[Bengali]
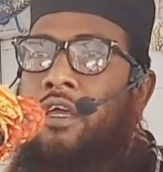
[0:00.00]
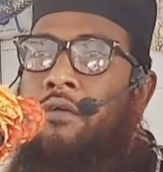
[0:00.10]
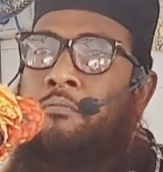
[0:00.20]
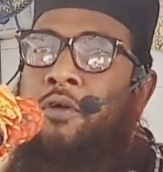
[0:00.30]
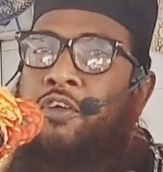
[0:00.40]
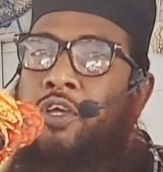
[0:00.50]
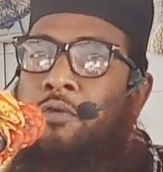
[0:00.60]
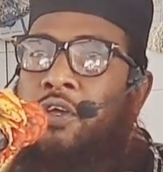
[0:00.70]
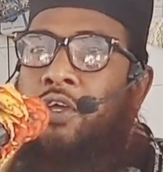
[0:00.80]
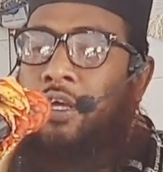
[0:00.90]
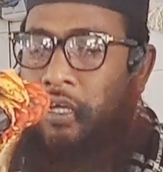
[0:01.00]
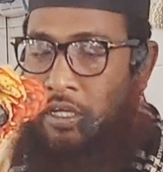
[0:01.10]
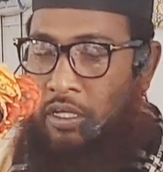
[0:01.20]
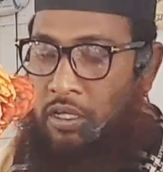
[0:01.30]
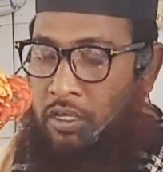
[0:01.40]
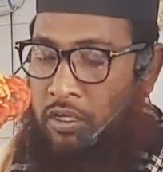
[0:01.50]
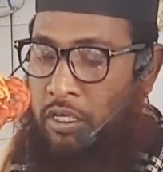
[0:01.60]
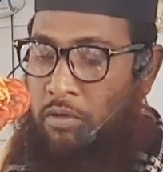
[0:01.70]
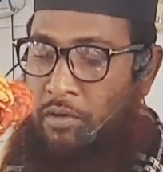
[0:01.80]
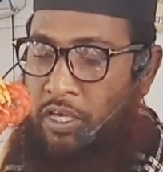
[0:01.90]
বেশি বেশি কি
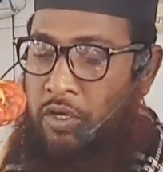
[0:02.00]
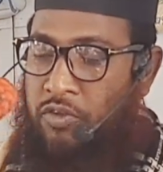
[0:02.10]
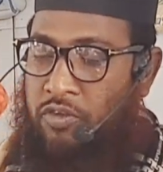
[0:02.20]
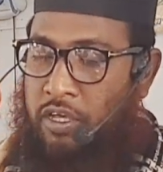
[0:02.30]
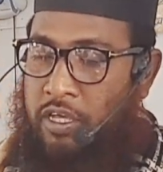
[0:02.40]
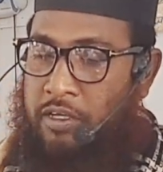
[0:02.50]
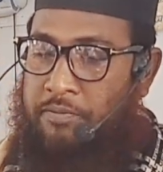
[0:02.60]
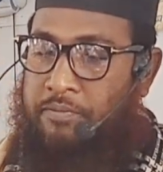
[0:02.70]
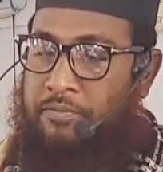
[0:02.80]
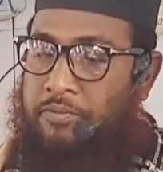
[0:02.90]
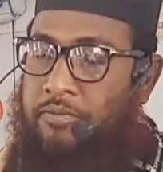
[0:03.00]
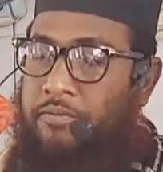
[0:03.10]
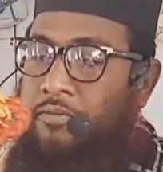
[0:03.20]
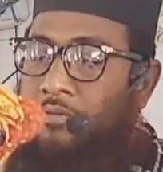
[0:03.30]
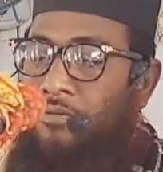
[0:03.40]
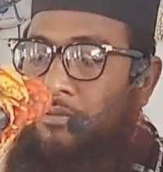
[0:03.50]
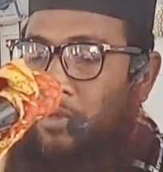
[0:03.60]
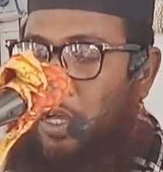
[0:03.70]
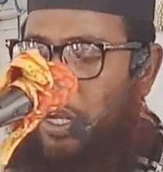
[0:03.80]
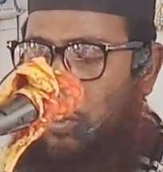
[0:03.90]
বাবা কি হচ্ছে
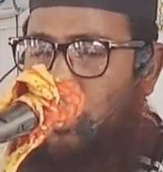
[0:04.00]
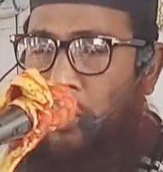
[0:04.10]
এটা করে না